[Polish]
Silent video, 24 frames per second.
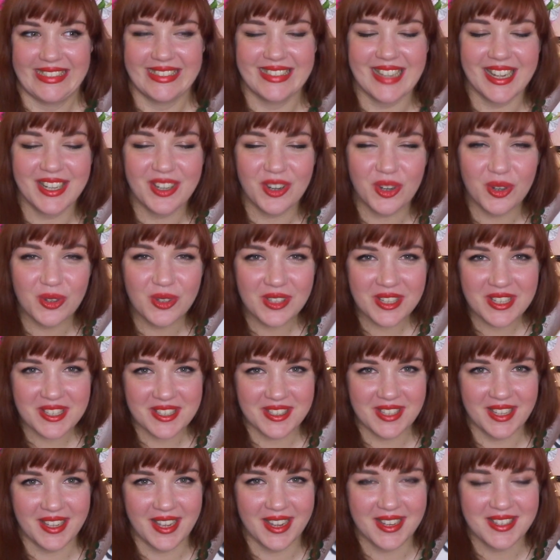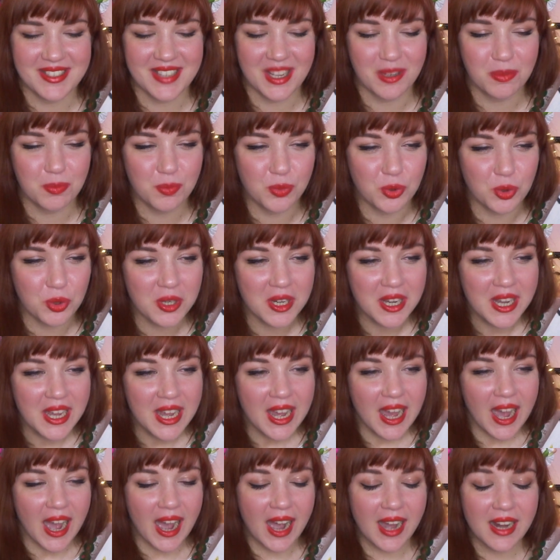tak ognista jak sam Bóg,
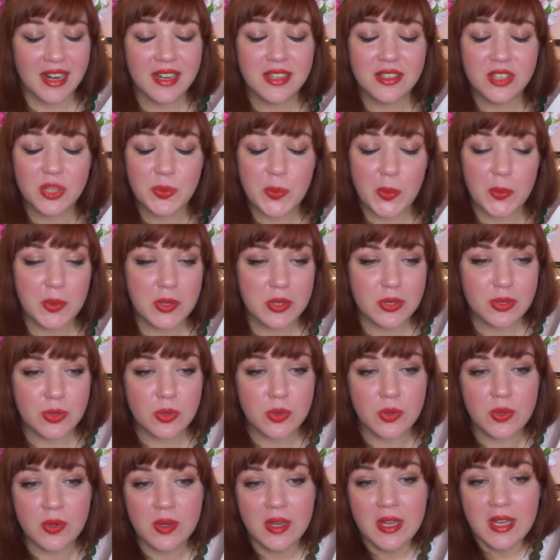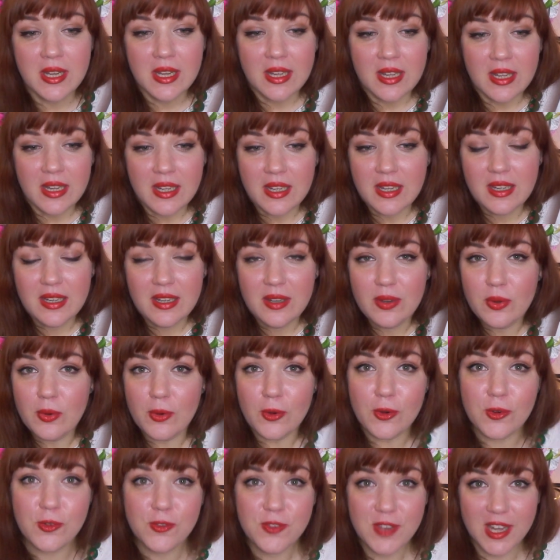ale no po prostu
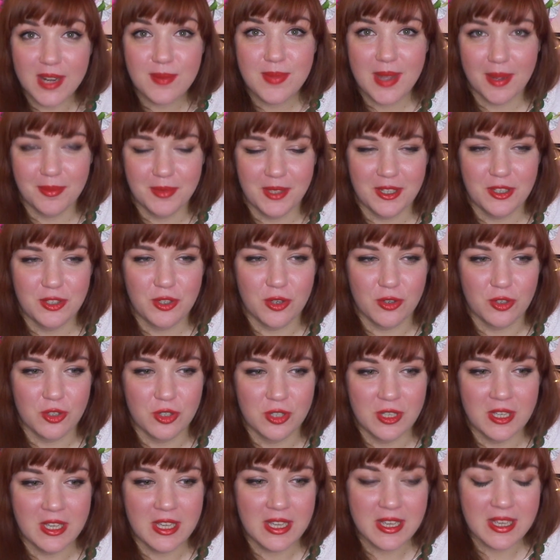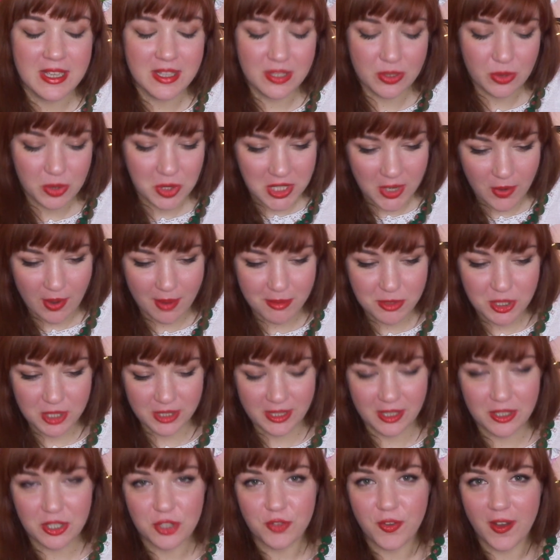Uwielbiam te książki i słyszałam, że
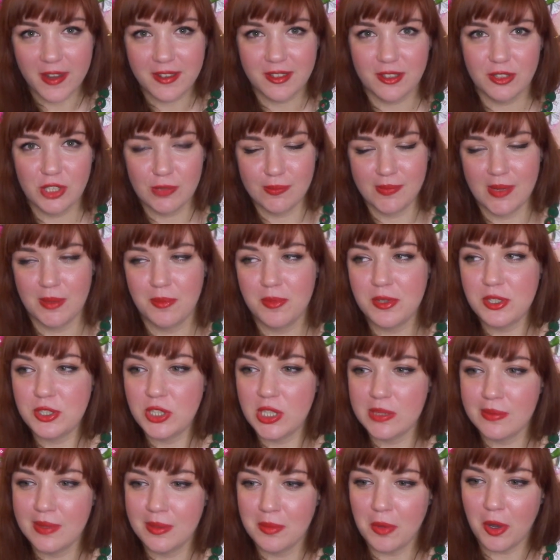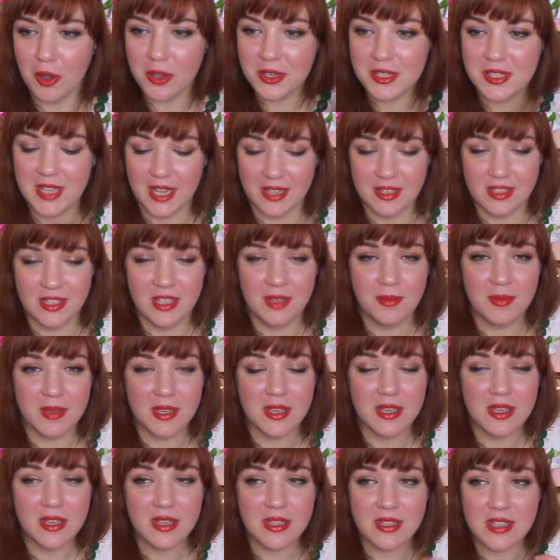ten czwarty tom ma być tomem ostatnim
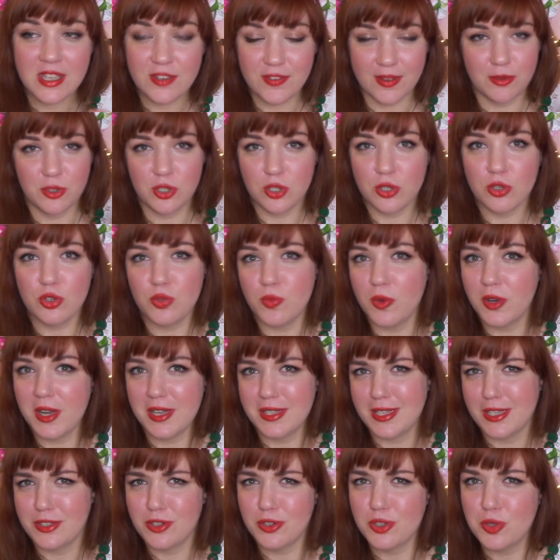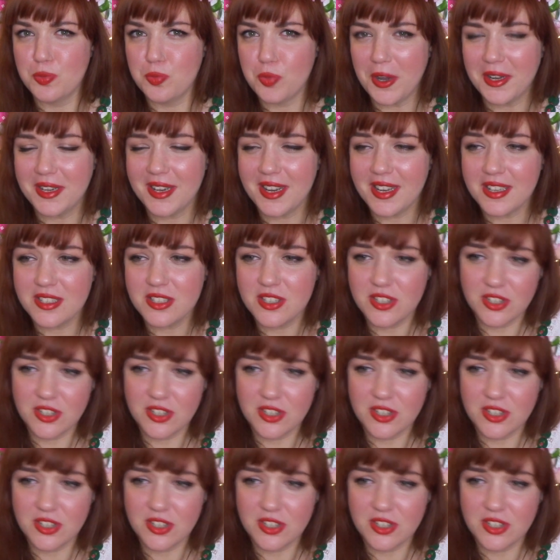i nie wiem, czy już mogę zacząć płakać,